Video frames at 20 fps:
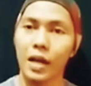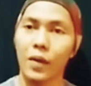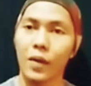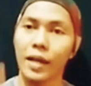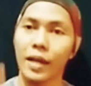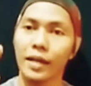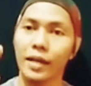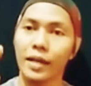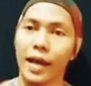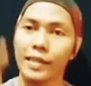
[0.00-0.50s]

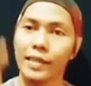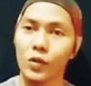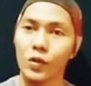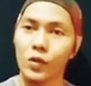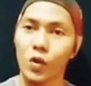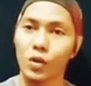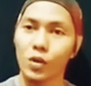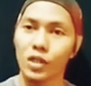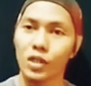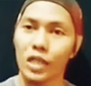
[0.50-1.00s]
ada di hati
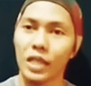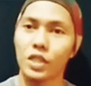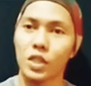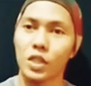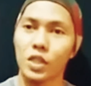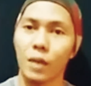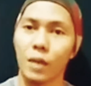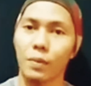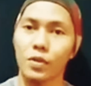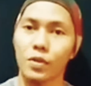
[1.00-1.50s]
gurumu, tapi
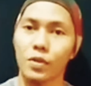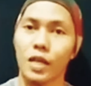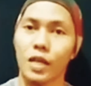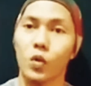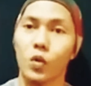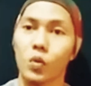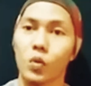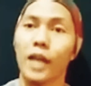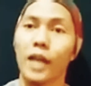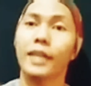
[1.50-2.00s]
seberapa besar
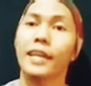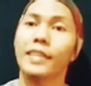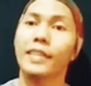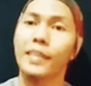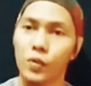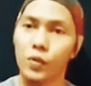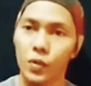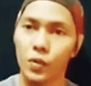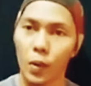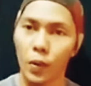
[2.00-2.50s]
gurumu ada di
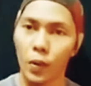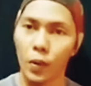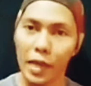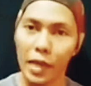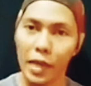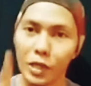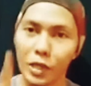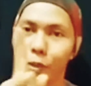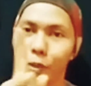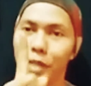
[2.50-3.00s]
hatimu.
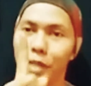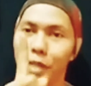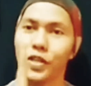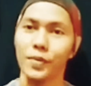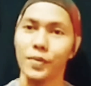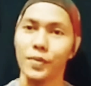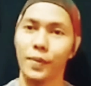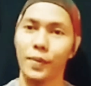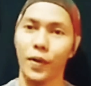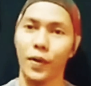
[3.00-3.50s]
Itu
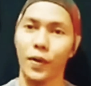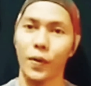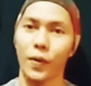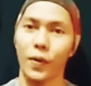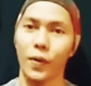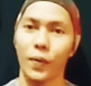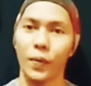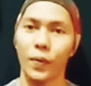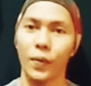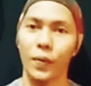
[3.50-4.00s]
prinsipnya,
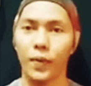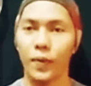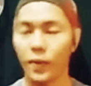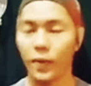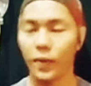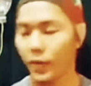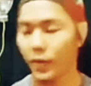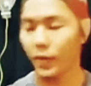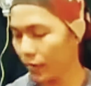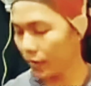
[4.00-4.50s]
bro.
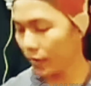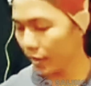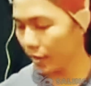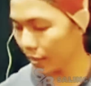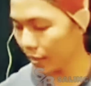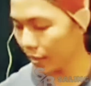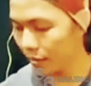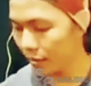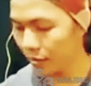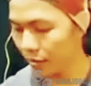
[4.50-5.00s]

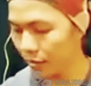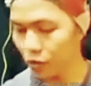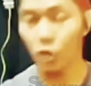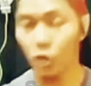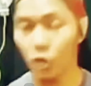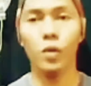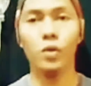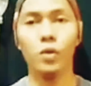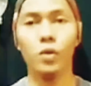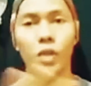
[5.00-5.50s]
Ya, 10
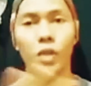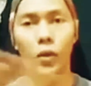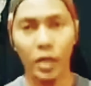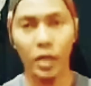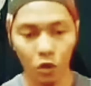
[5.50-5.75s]
juta udah